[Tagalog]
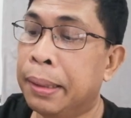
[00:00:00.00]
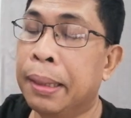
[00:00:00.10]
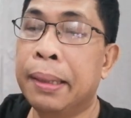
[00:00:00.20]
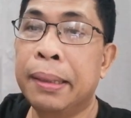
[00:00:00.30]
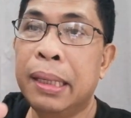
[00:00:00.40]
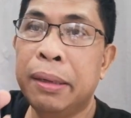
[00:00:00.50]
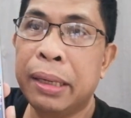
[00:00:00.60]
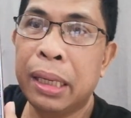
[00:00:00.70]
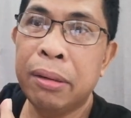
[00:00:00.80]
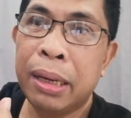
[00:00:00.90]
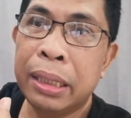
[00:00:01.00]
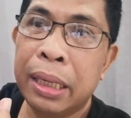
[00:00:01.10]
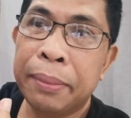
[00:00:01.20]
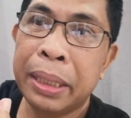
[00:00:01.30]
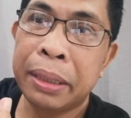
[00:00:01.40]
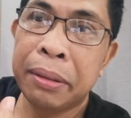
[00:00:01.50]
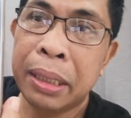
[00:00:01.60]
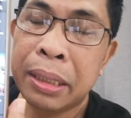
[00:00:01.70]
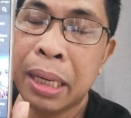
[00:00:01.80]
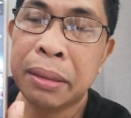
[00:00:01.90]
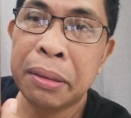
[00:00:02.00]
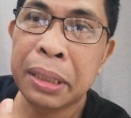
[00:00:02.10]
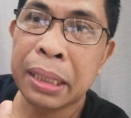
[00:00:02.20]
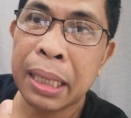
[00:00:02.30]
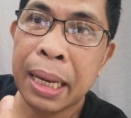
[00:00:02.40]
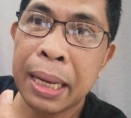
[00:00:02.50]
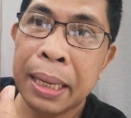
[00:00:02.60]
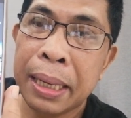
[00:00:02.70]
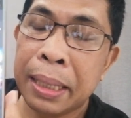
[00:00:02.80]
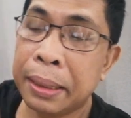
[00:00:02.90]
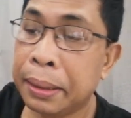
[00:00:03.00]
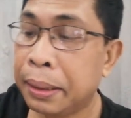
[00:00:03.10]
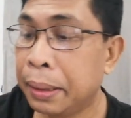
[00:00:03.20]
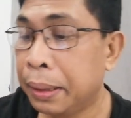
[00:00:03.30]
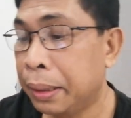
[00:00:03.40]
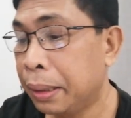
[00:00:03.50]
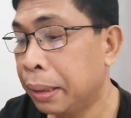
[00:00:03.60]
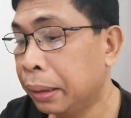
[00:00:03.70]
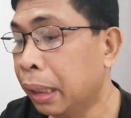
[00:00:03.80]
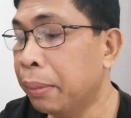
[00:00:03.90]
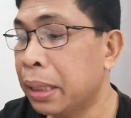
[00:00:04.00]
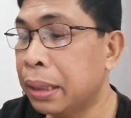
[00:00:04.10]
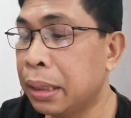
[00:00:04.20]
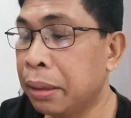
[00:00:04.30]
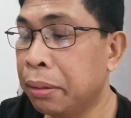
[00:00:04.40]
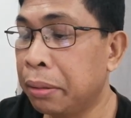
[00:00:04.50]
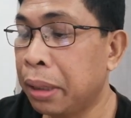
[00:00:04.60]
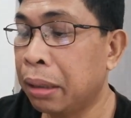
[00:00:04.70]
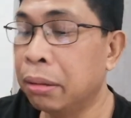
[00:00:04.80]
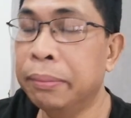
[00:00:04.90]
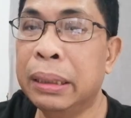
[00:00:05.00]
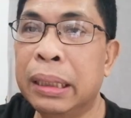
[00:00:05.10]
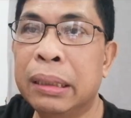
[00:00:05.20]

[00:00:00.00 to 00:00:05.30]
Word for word: Uh, anyway, kinuha din naman ito ni Jason sa sa... Di man siya siguro nag-cover